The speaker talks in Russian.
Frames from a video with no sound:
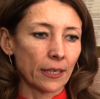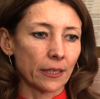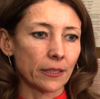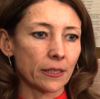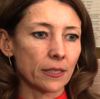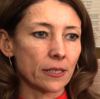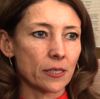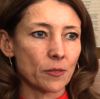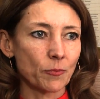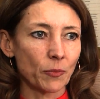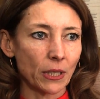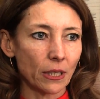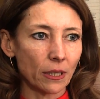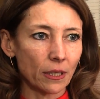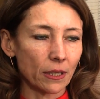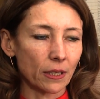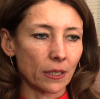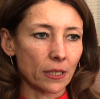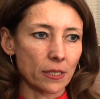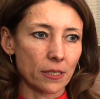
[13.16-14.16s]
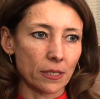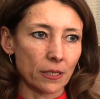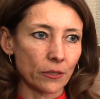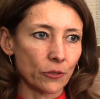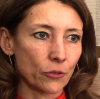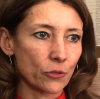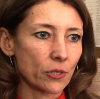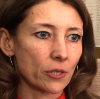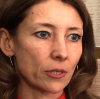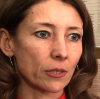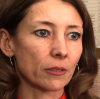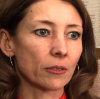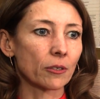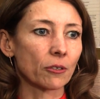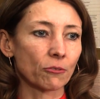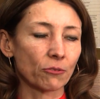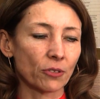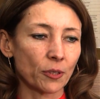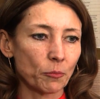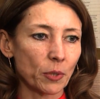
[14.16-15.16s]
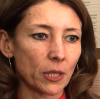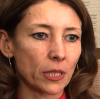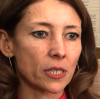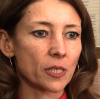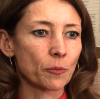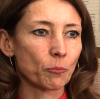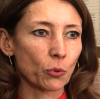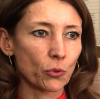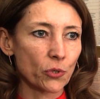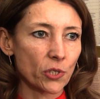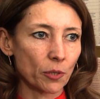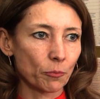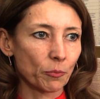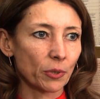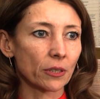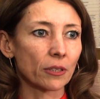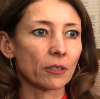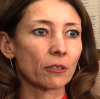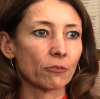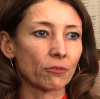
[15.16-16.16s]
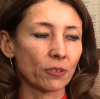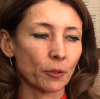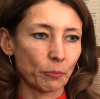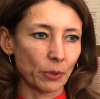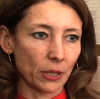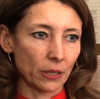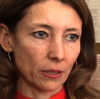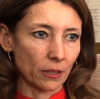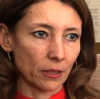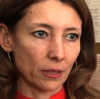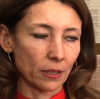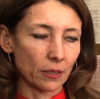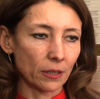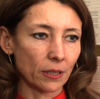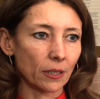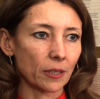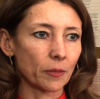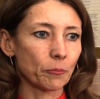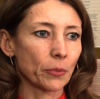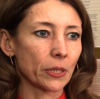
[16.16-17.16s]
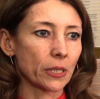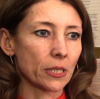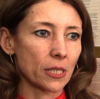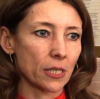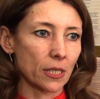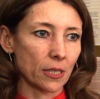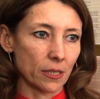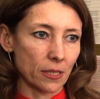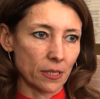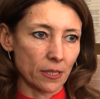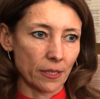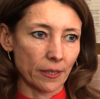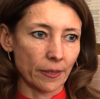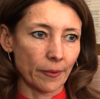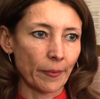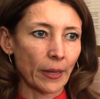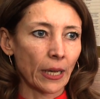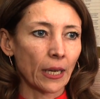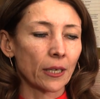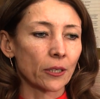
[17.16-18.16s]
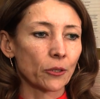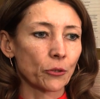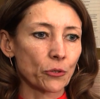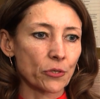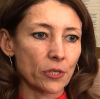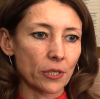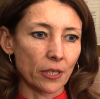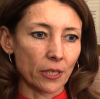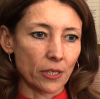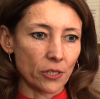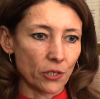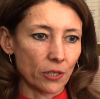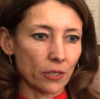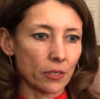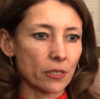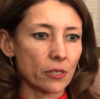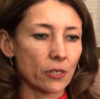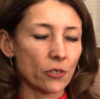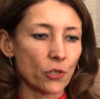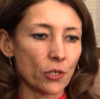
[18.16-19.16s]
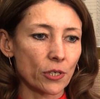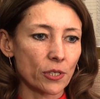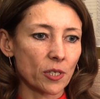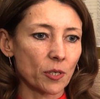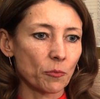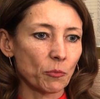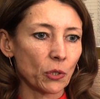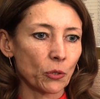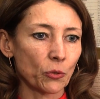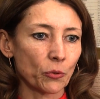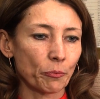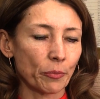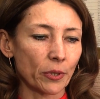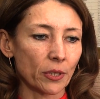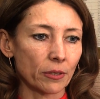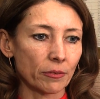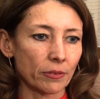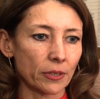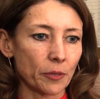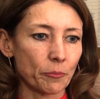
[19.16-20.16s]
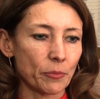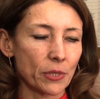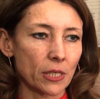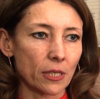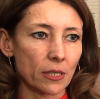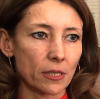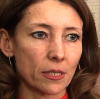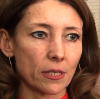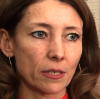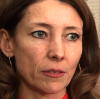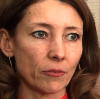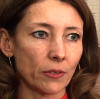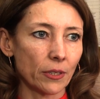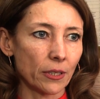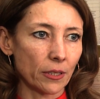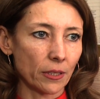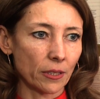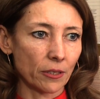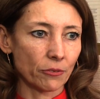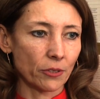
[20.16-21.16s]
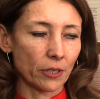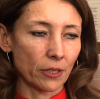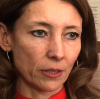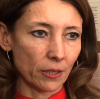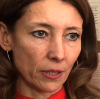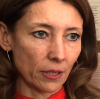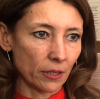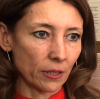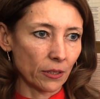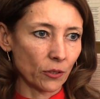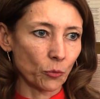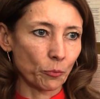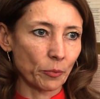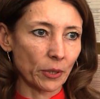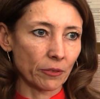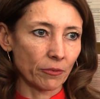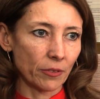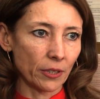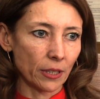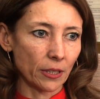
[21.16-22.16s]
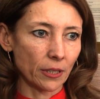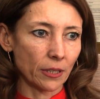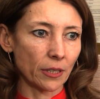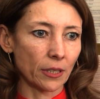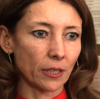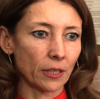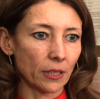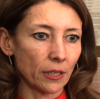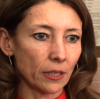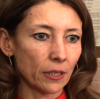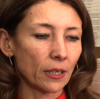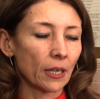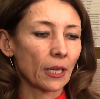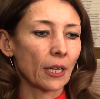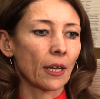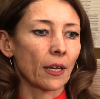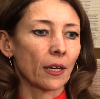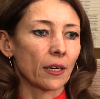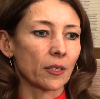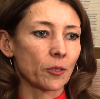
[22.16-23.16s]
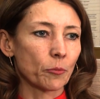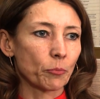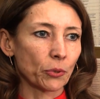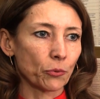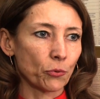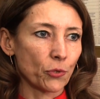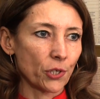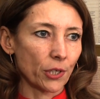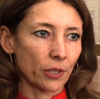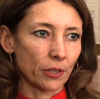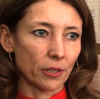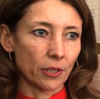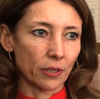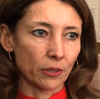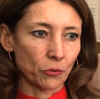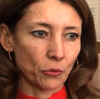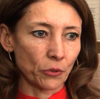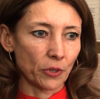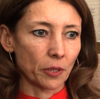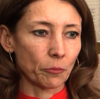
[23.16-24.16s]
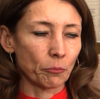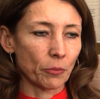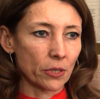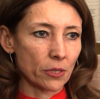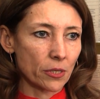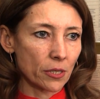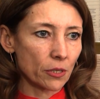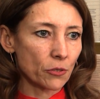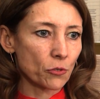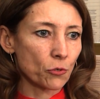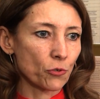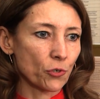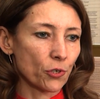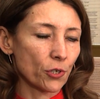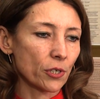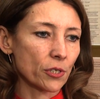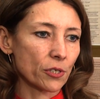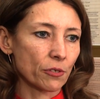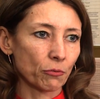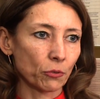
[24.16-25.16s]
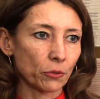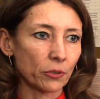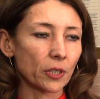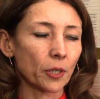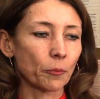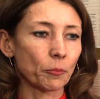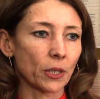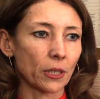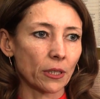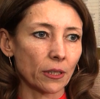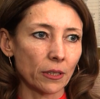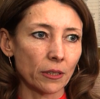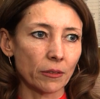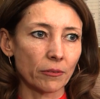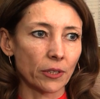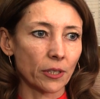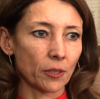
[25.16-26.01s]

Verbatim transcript: Эти изменения касаются выбора способа выплаты данной компенсации. То есть граждане сейчас имеют право написать заявление в территориальное управление и а, получать данную компенсацию через фонд капитального